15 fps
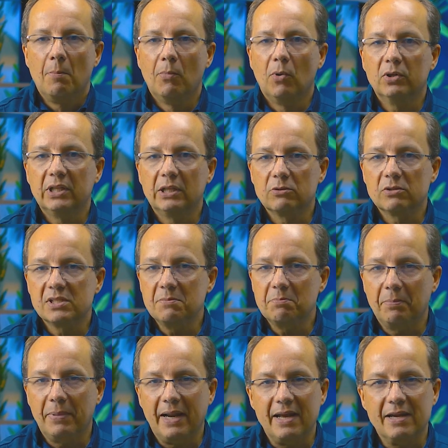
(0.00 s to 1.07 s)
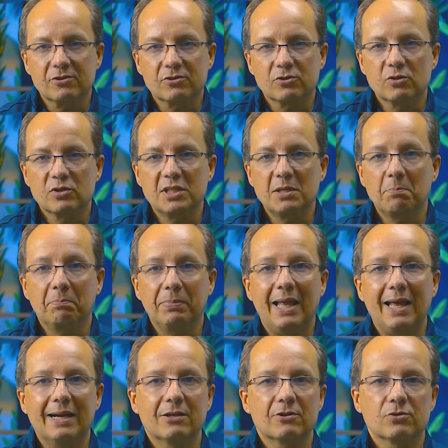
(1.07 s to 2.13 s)
modelos impressos e
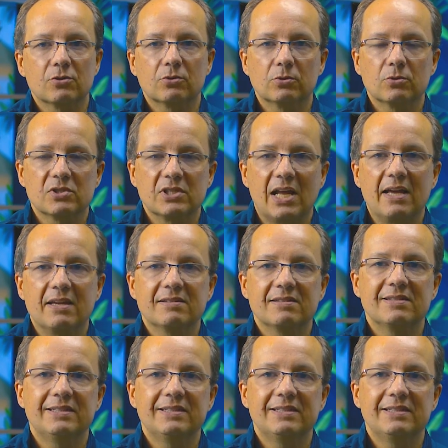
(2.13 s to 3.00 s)
placas oclusais,